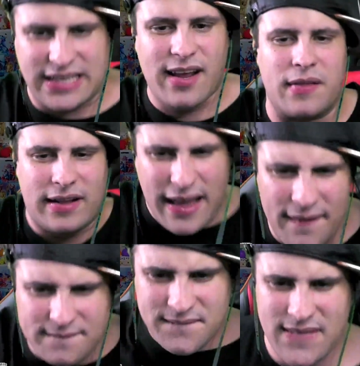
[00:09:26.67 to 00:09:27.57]
下げるんだよね
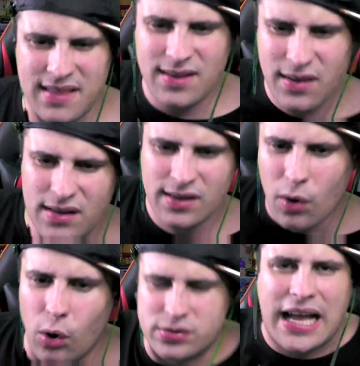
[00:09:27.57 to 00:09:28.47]

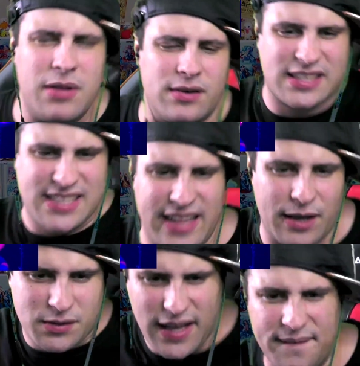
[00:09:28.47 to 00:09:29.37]
オクターブなんか知らねえ
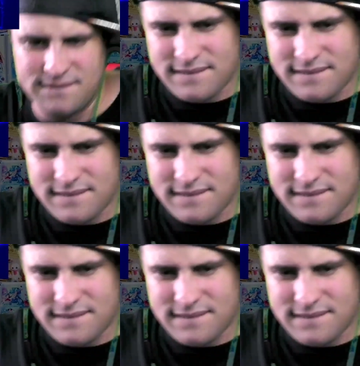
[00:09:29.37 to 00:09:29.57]
けどさ